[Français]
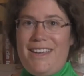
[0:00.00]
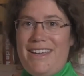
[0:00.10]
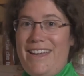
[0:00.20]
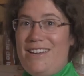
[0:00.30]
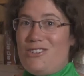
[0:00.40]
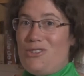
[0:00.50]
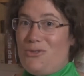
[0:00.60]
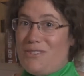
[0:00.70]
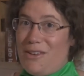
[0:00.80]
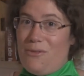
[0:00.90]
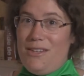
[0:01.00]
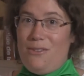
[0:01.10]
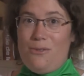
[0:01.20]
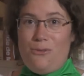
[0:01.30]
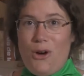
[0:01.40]
et je vous
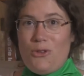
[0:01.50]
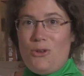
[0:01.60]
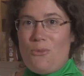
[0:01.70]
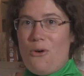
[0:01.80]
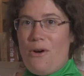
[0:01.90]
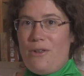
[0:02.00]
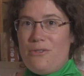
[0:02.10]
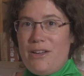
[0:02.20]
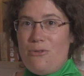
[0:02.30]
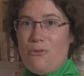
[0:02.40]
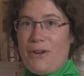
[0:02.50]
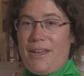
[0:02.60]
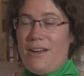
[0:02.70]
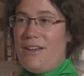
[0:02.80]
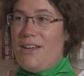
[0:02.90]
invite fortement à le
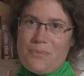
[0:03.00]
découvrir.